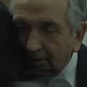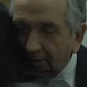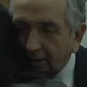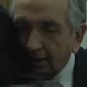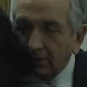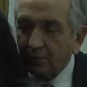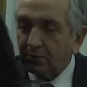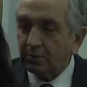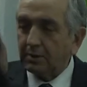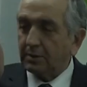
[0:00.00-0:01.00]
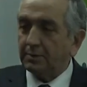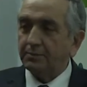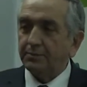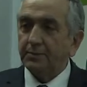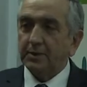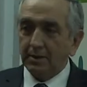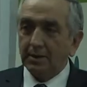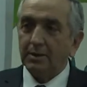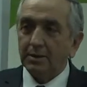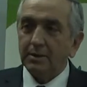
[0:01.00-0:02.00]
no solamente en el
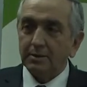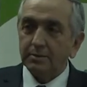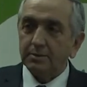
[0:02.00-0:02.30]
trato con los